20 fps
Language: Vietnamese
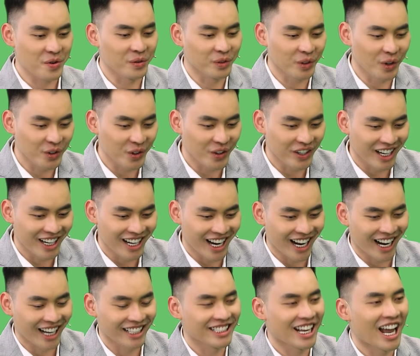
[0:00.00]
chúng tôi tôi nghĩ
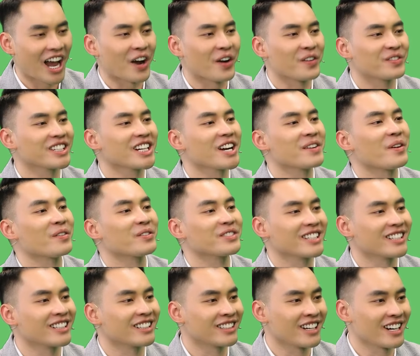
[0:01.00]
là khán giả cũng rất là mong
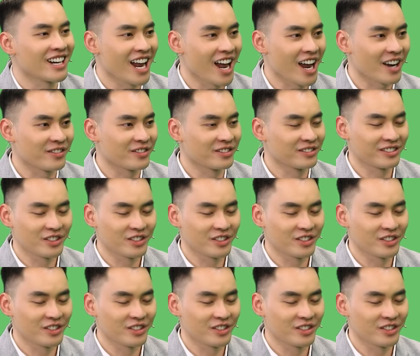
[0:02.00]
chờ đấy là